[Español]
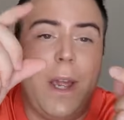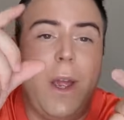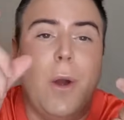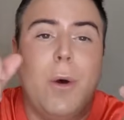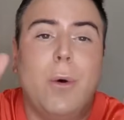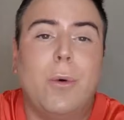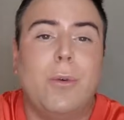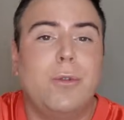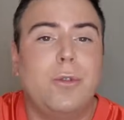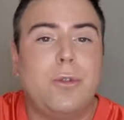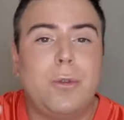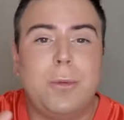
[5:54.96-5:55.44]

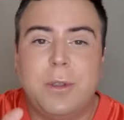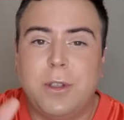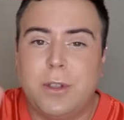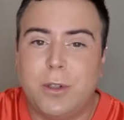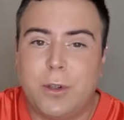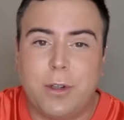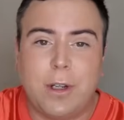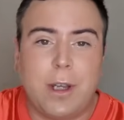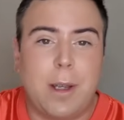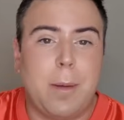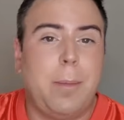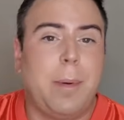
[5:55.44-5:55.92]
mm, un tubito
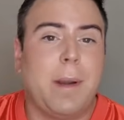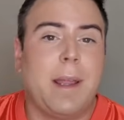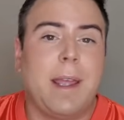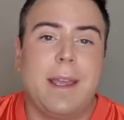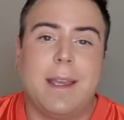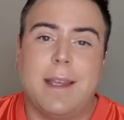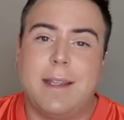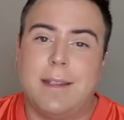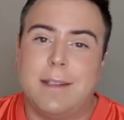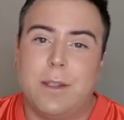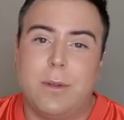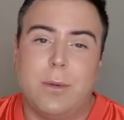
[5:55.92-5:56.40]
con spray
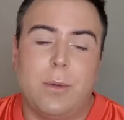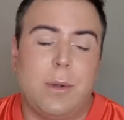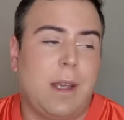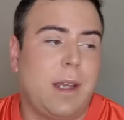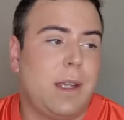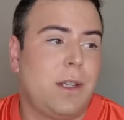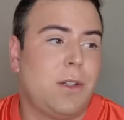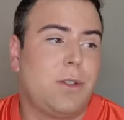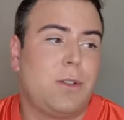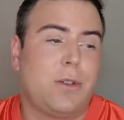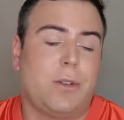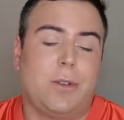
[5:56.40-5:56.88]
que te dura
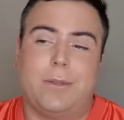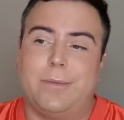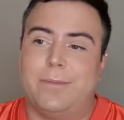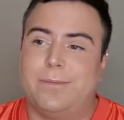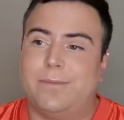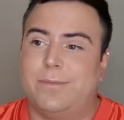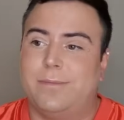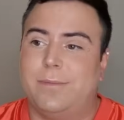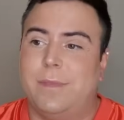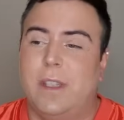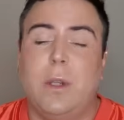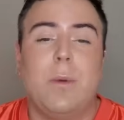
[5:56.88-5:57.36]
eso
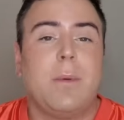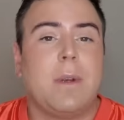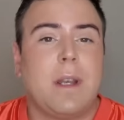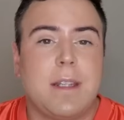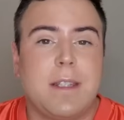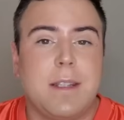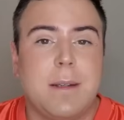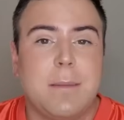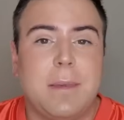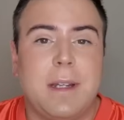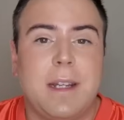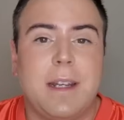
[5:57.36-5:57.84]
mm, ni una
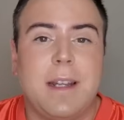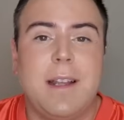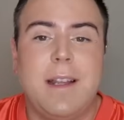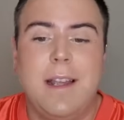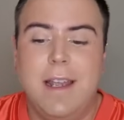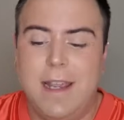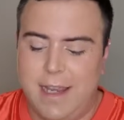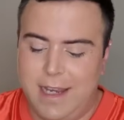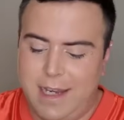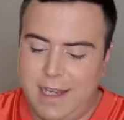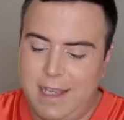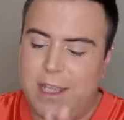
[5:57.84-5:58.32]
semana
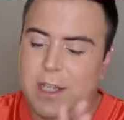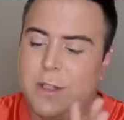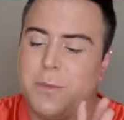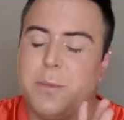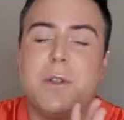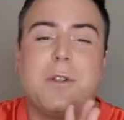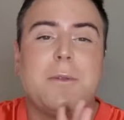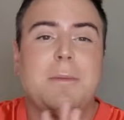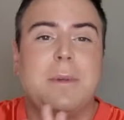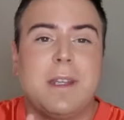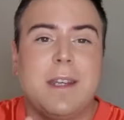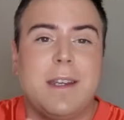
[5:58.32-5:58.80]
y
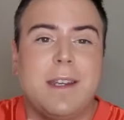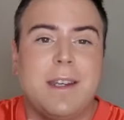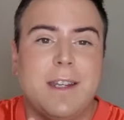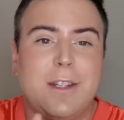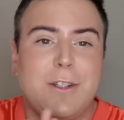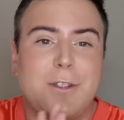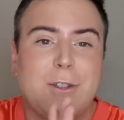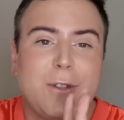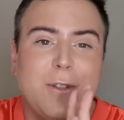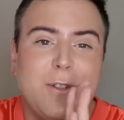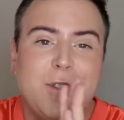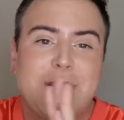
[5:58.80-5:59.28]
después vienen
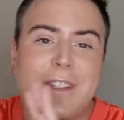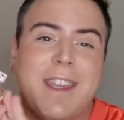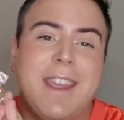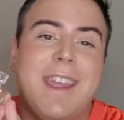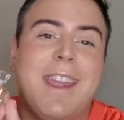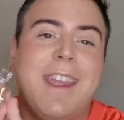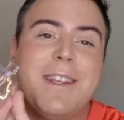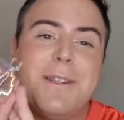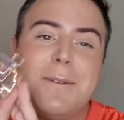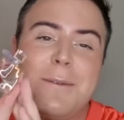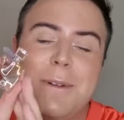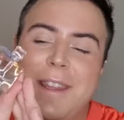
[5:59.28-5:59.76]
estos
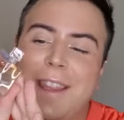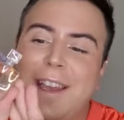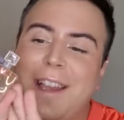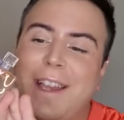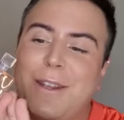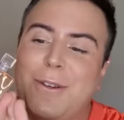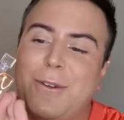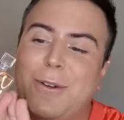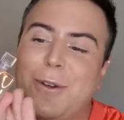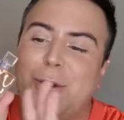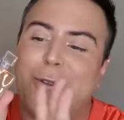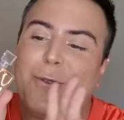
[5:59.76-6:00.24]
que es verdad que
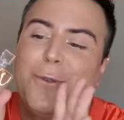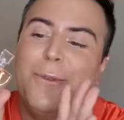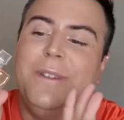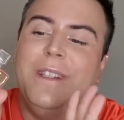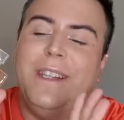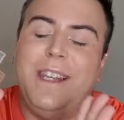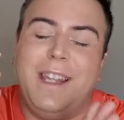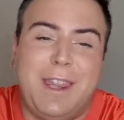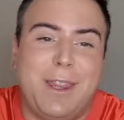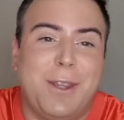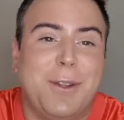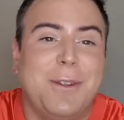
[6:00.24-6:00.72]
no no los
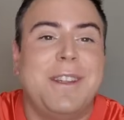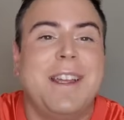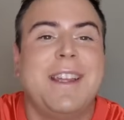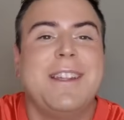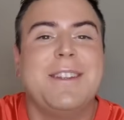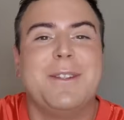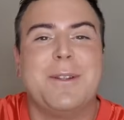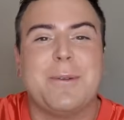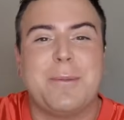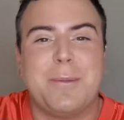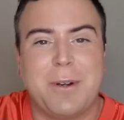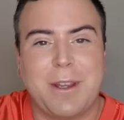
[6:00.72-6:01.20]
utilizo
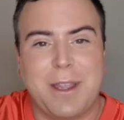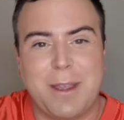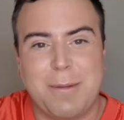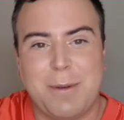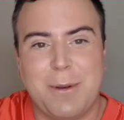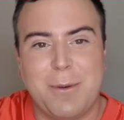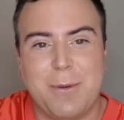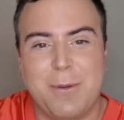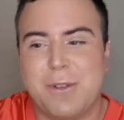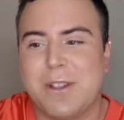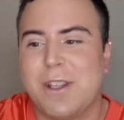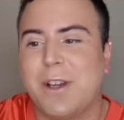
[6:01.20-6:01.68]
tanto porque me
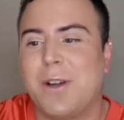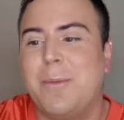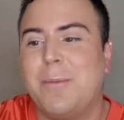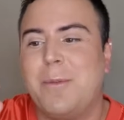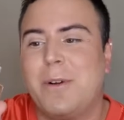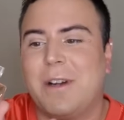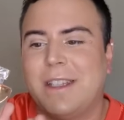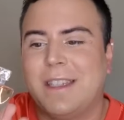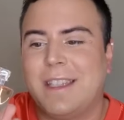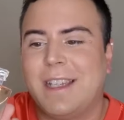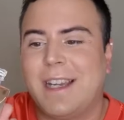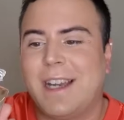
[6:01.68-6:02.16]
gusta como
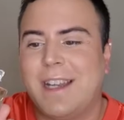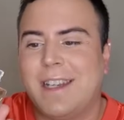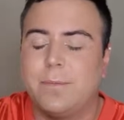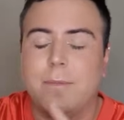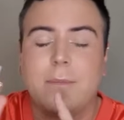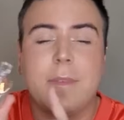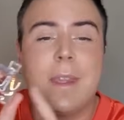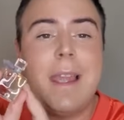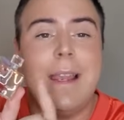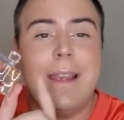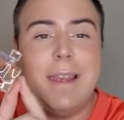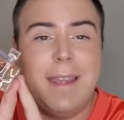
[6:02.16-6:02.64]
que tengan
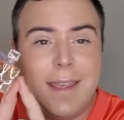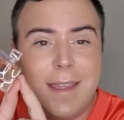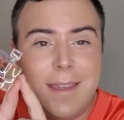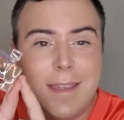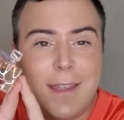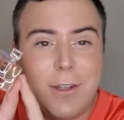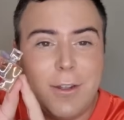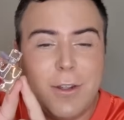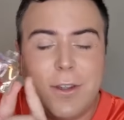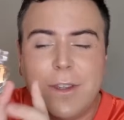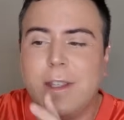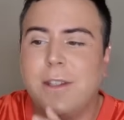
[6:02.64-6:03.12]
el
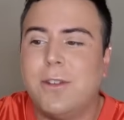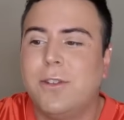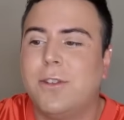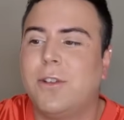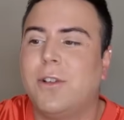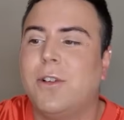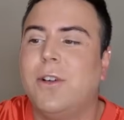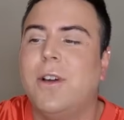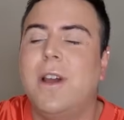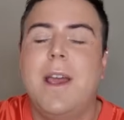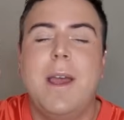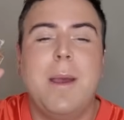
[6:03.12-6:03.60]
liquidito
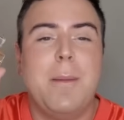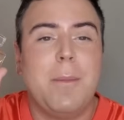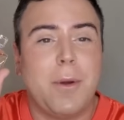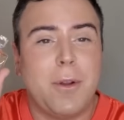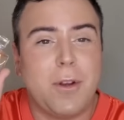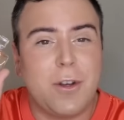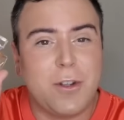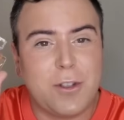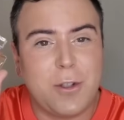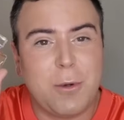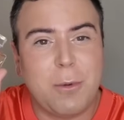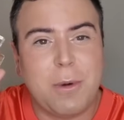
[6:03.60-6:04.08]
dentro, pero
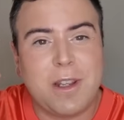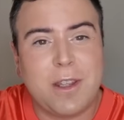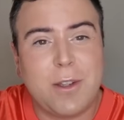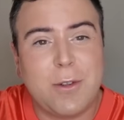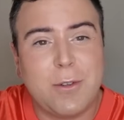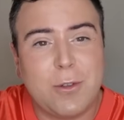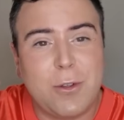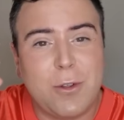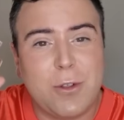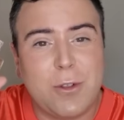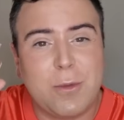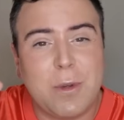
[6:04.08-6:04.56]
los estoy guardando
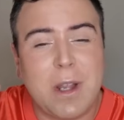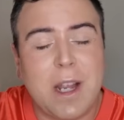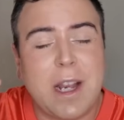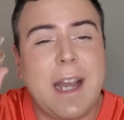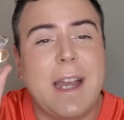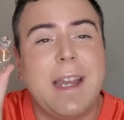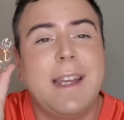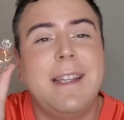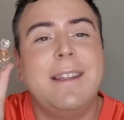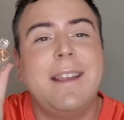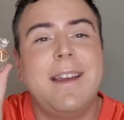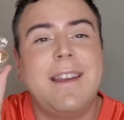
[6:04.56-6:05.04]
todo en una
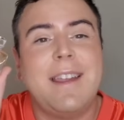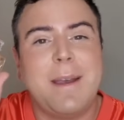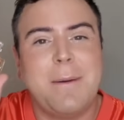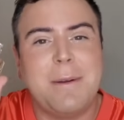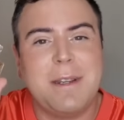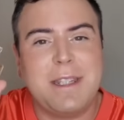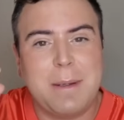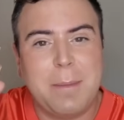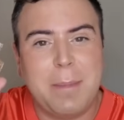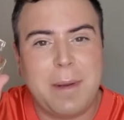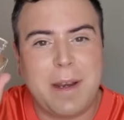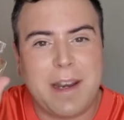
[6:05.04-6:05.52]
cajita y a ver
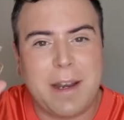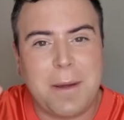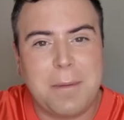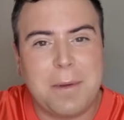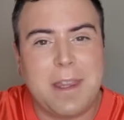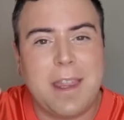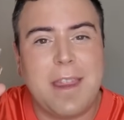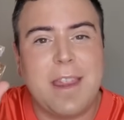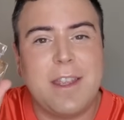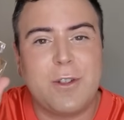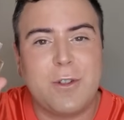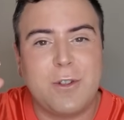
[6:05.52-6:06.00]
si para
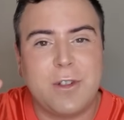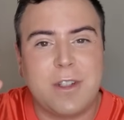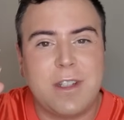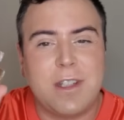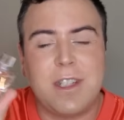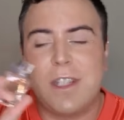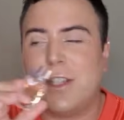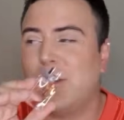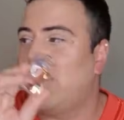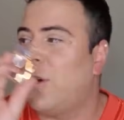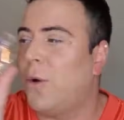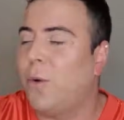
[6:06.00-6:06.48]
navidades os
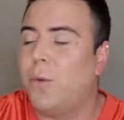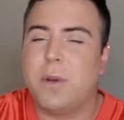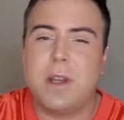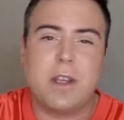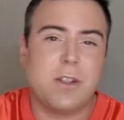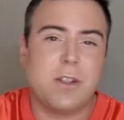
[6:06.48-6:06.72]
enseño algunas